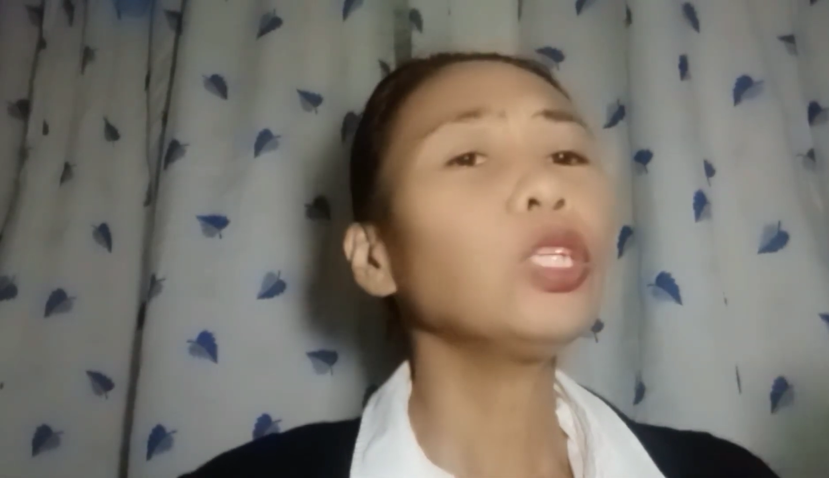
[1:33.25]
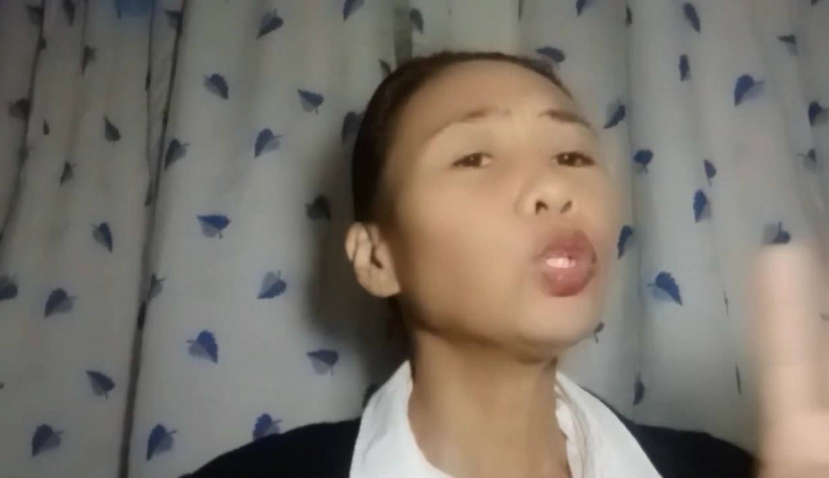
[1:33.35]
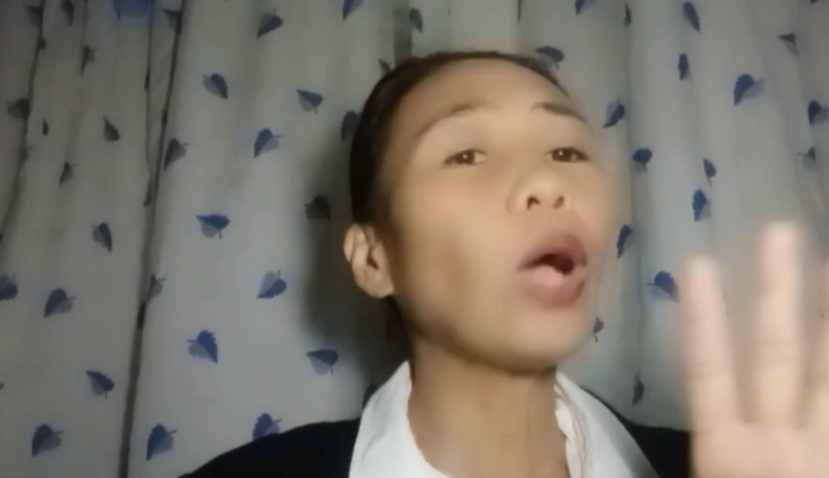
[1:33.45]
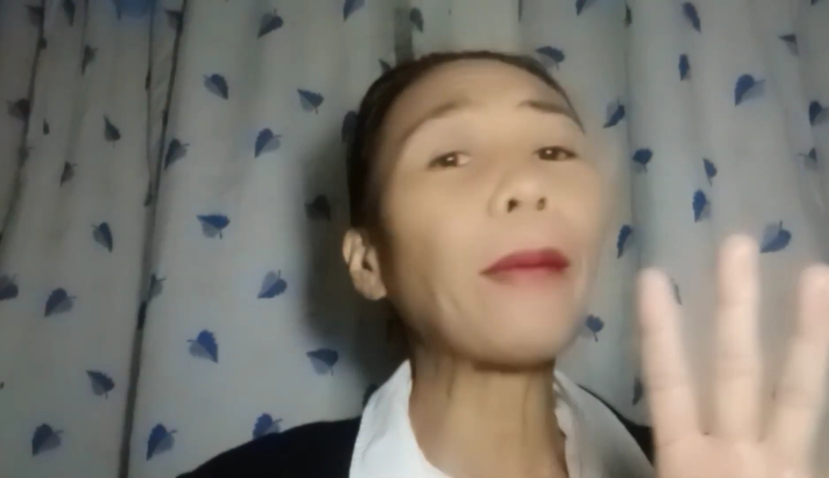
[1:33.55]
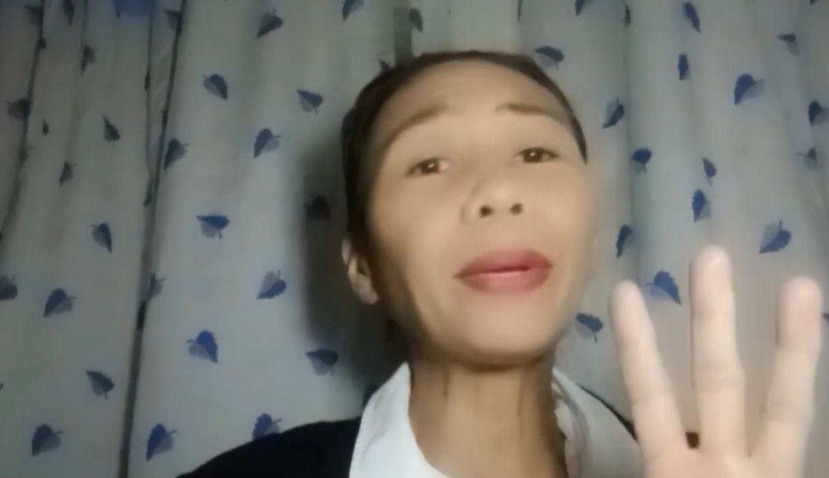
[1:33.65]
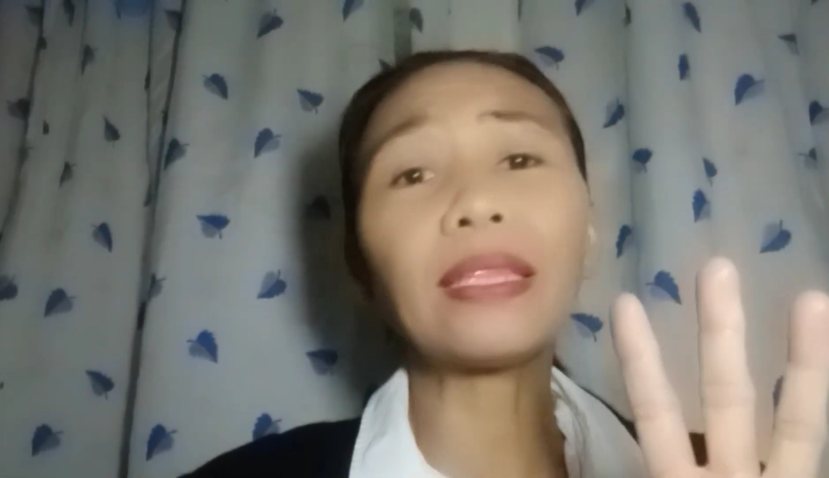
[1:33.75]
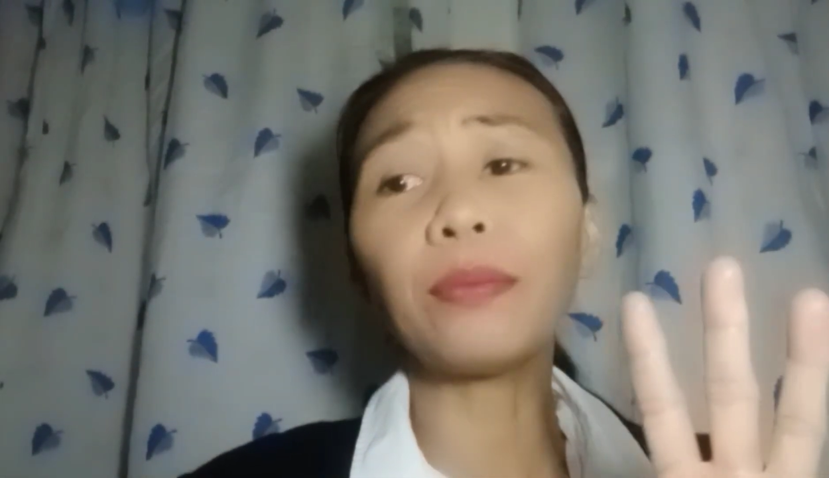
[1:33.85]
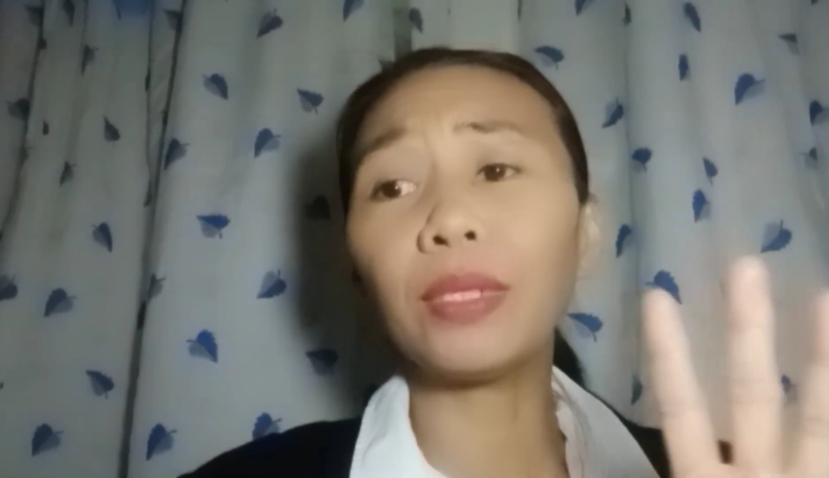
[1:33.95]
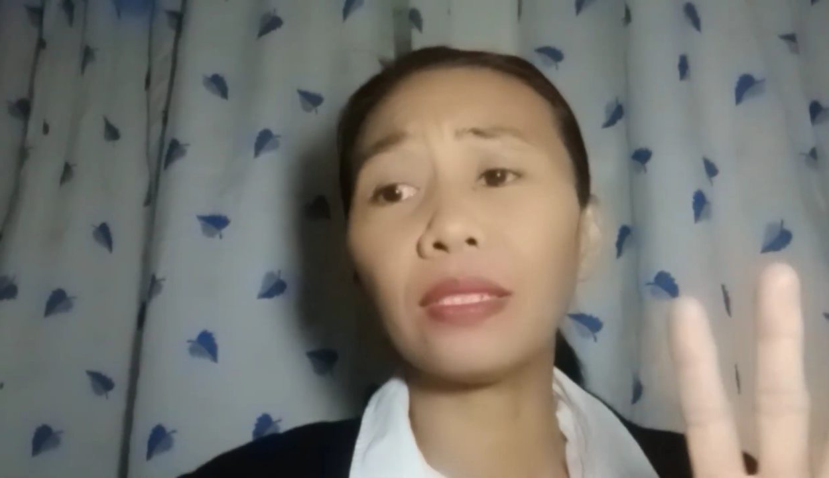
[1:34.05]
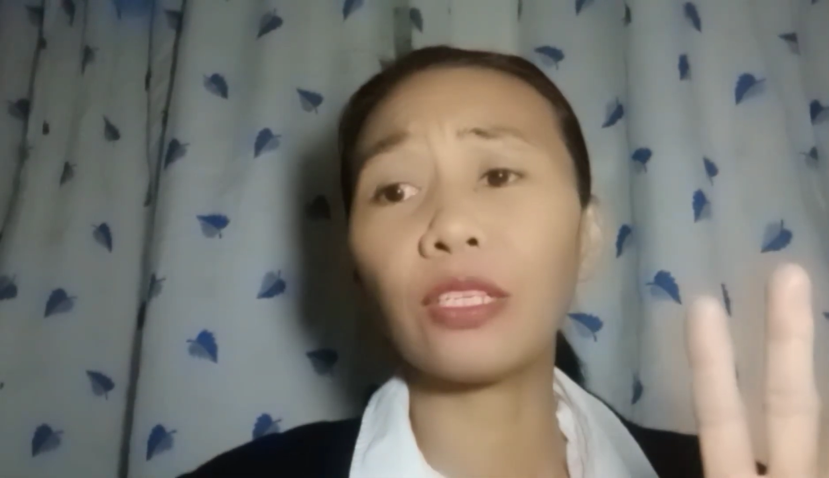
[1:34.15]
So, apat na
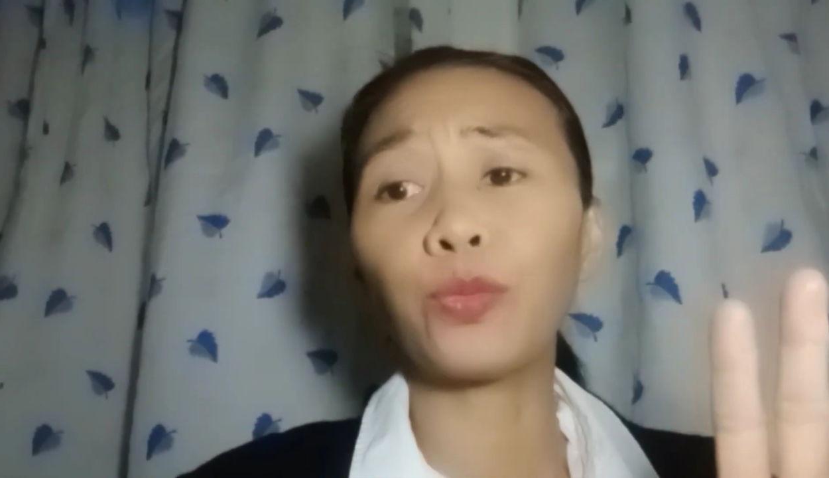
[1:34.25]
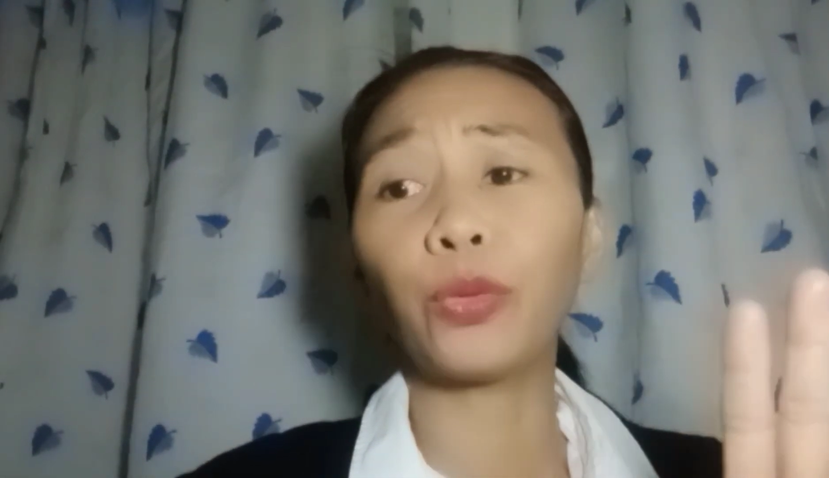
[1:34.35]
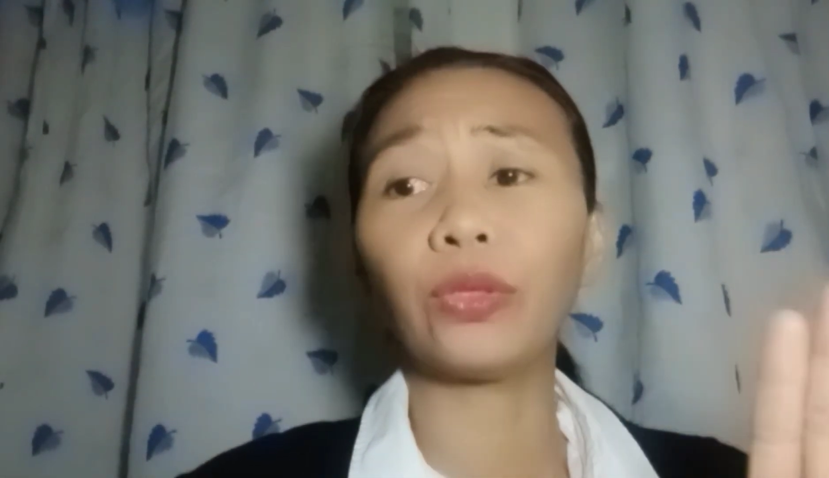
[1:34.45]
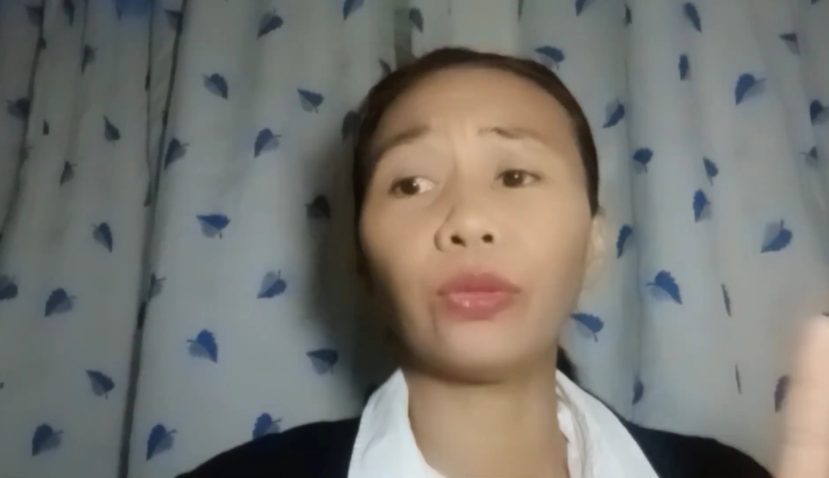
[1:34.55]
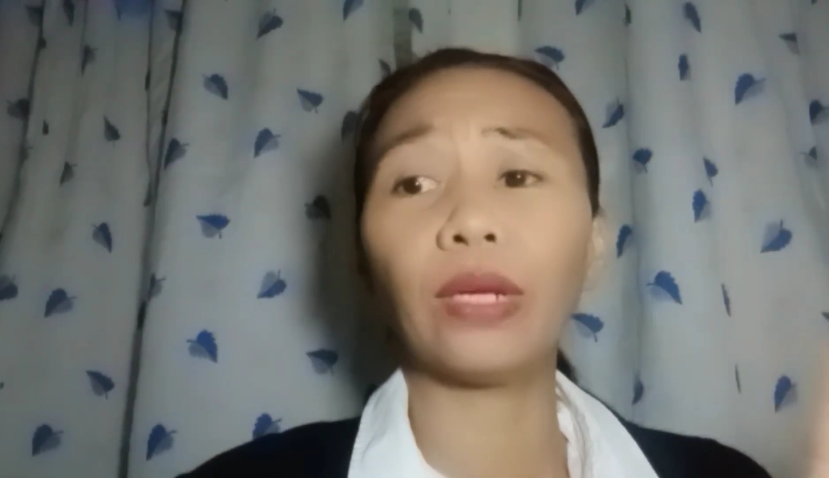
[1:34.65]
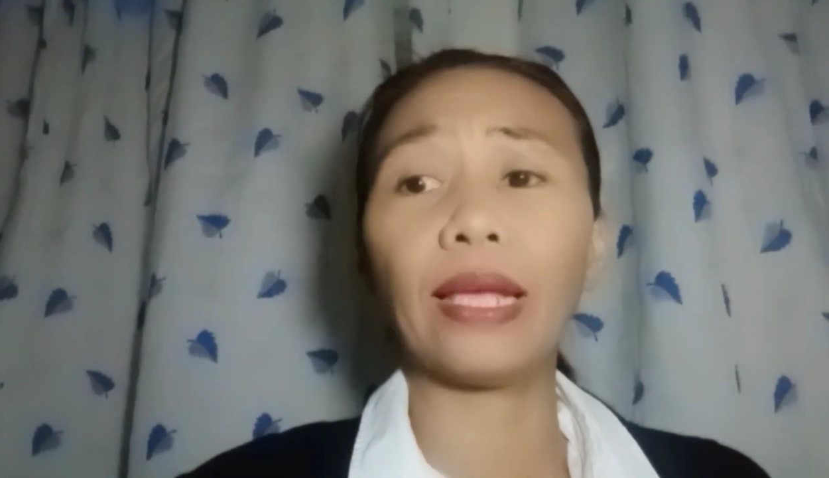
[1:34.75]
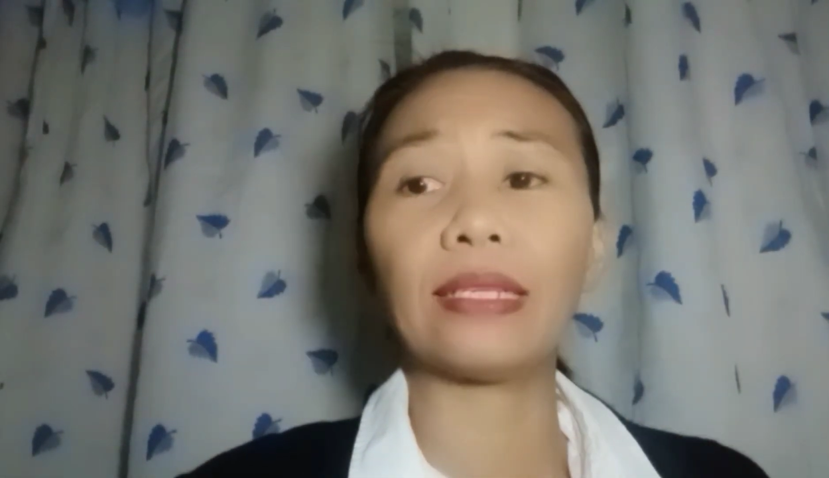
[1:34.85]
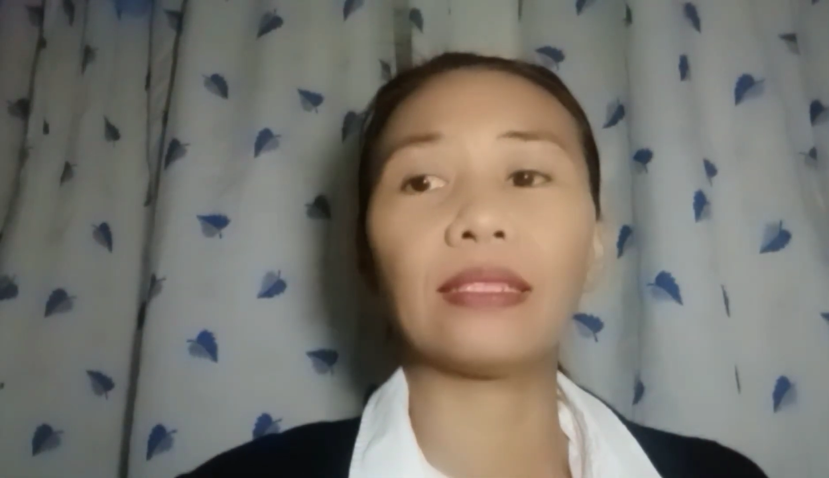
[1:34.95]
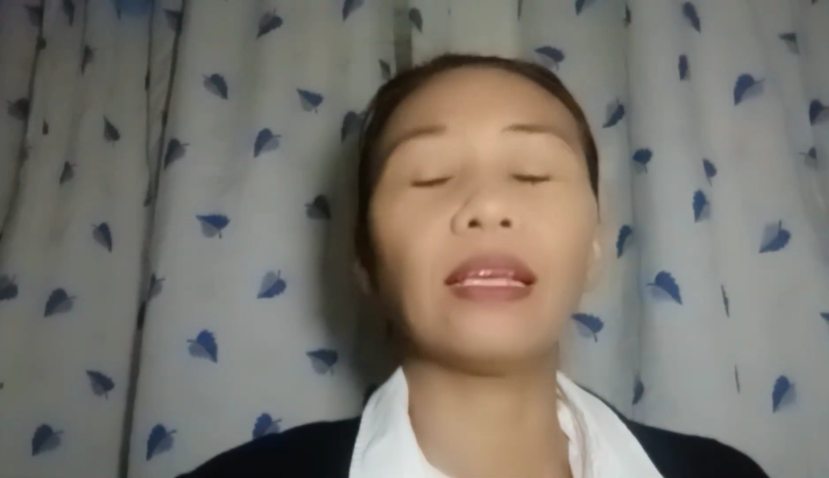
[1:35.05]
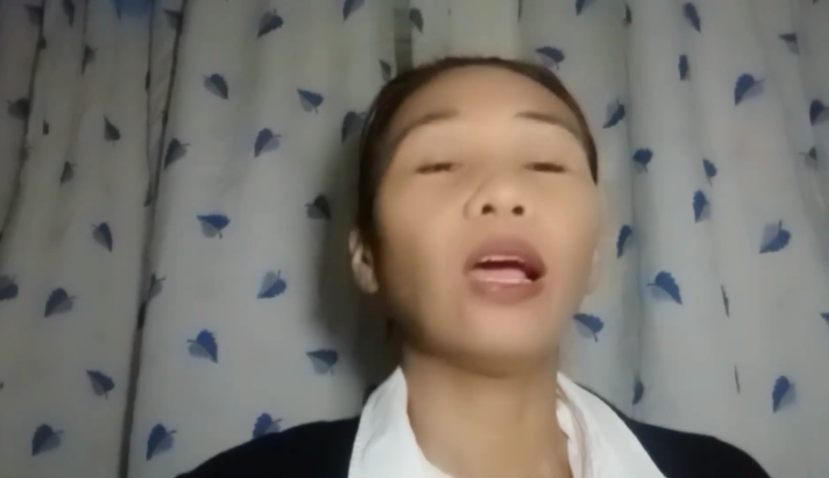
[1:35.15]
beses po ito
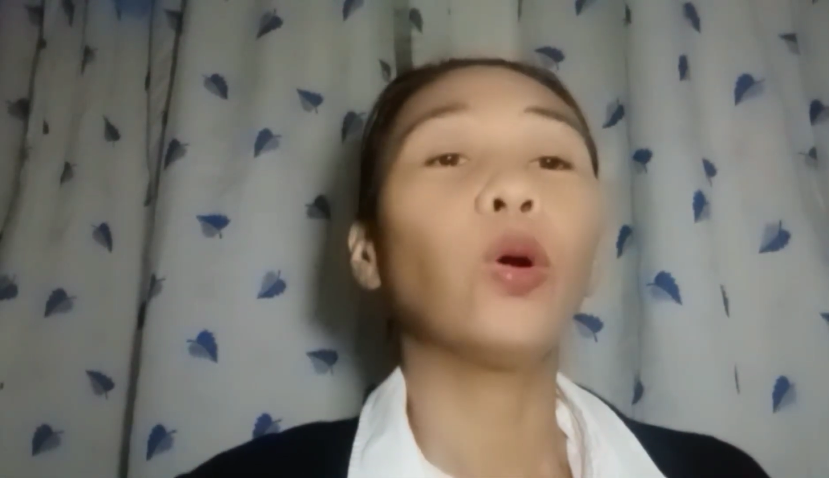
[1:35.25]
guys.